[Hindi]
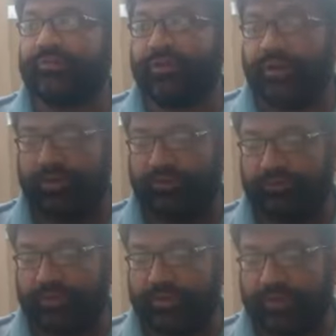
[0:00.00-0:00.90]
इम्कान
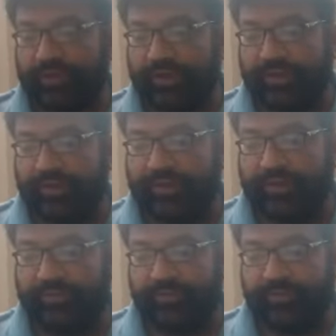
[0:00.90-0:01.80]
होता है कि
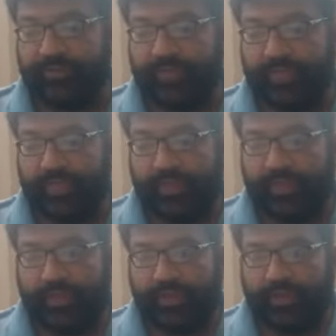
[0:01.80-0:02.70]

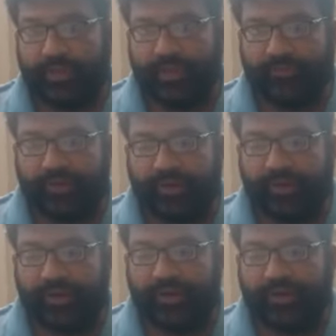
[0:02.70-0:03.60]
एक
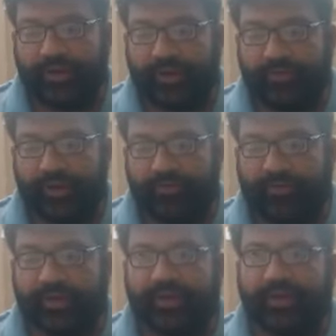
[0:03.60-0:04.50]
वकील का गवाह
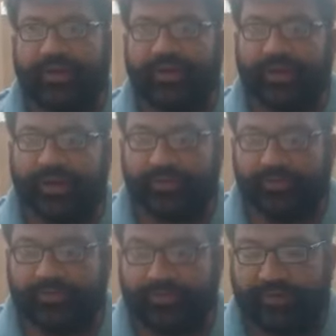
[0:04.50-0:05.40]
पर किया गया
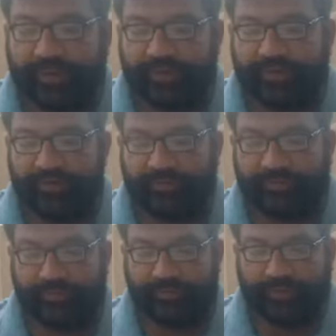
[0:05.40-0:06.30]
कोई सवाल
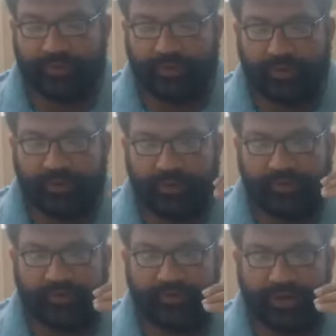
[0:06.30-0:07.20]

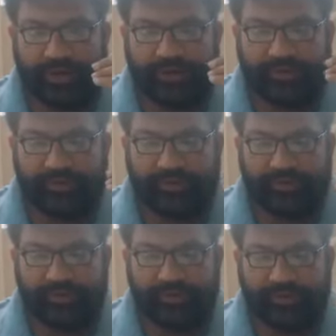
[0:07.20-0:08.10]
शायद
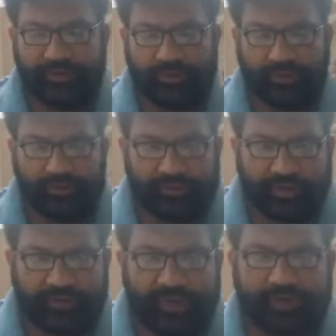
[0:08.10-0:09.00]
उस
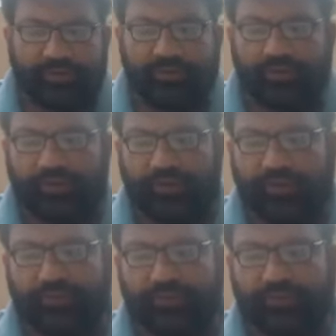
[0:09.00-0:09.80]
गवाह को तो कोई